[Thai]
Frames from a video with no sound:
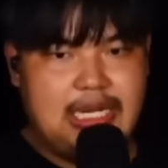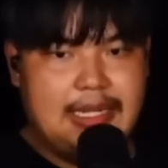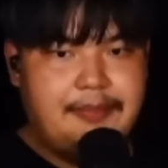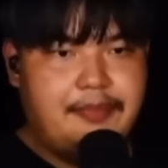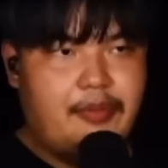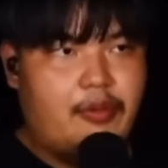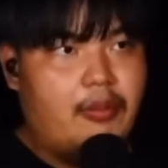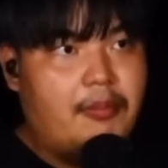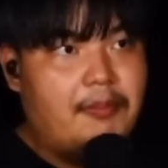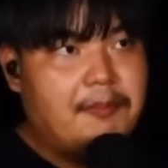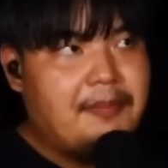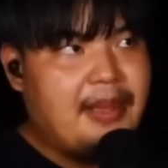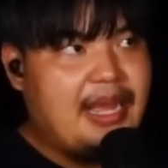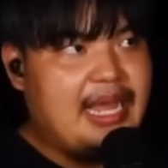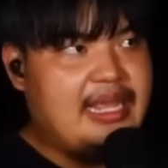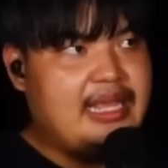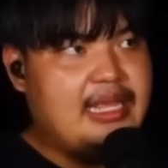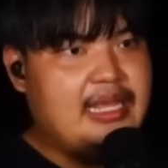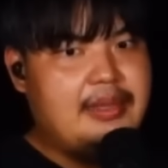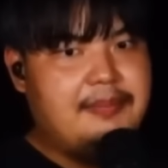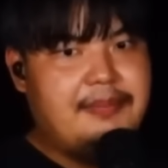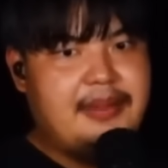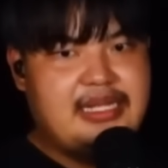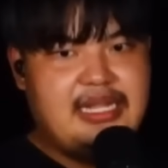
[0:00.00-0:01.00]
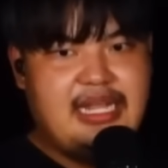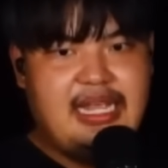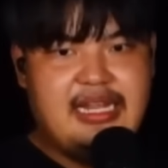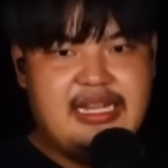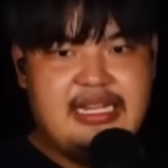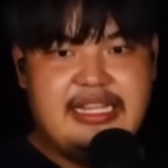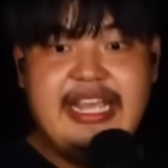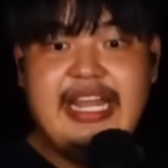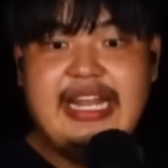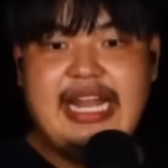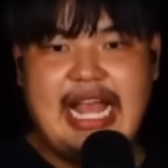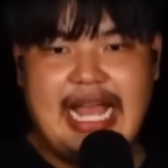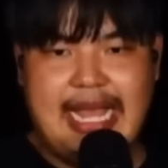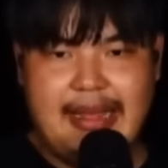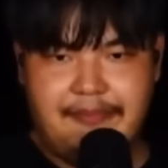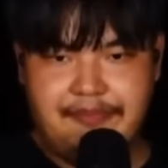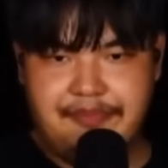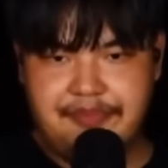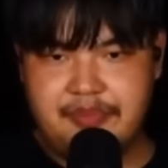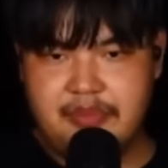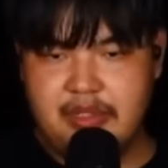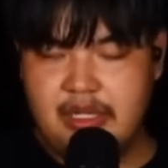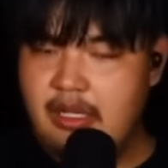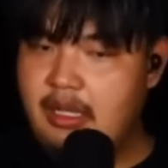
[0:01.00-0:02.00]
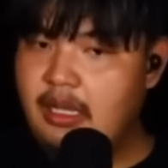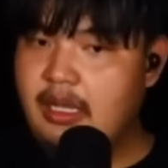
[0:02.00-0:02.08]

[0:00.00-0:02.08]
อนนั้นผมไปประเทศเอียดอาม